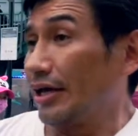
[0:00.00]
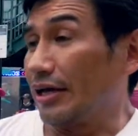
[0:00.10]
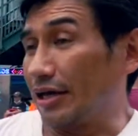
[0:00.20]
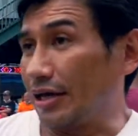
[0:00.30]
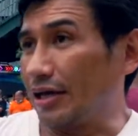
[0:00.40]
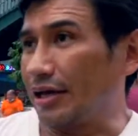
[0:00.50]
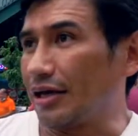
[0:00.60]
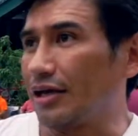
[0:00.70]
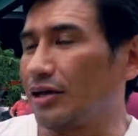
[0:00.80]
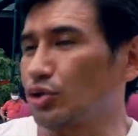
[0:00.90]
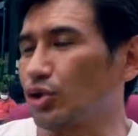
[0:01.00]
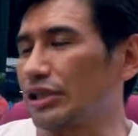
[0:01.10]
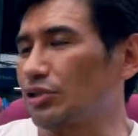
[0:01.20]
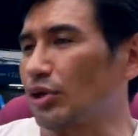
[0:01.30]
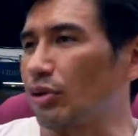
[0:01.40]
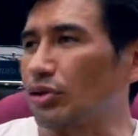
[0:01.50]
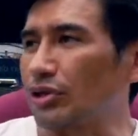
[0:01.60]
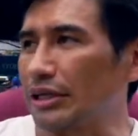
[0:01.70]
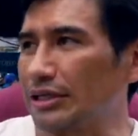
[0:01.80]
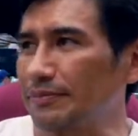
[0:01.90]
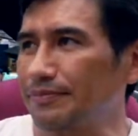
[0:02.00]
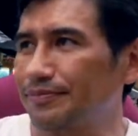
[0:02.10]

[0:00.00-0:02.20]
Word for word: Eh, yo soy una ciudad ecuatoriana.